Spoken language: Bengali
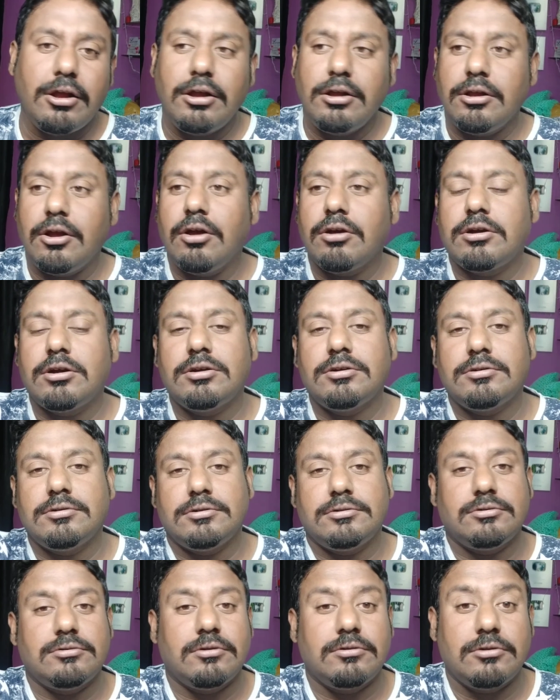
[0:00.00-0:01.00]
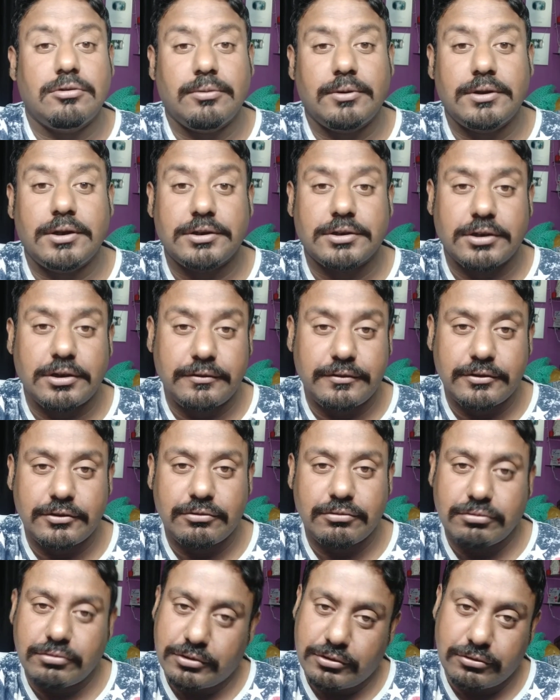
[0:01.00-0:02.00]
যাক ধন্যবাদ আজকে
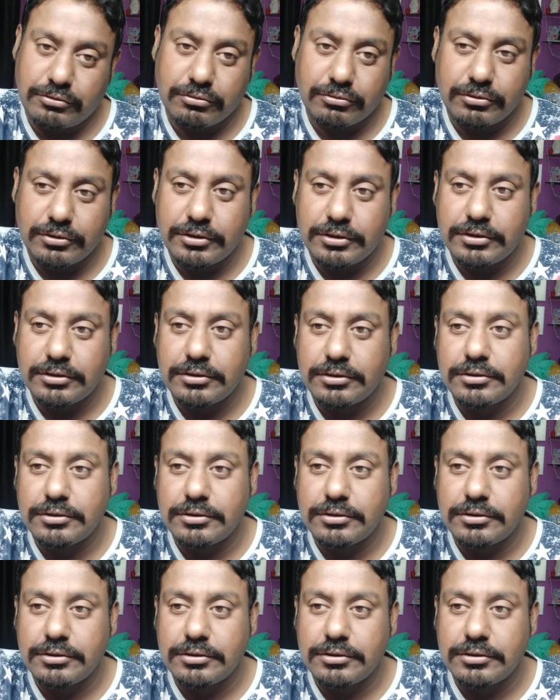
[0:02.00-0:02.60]
ভিডিও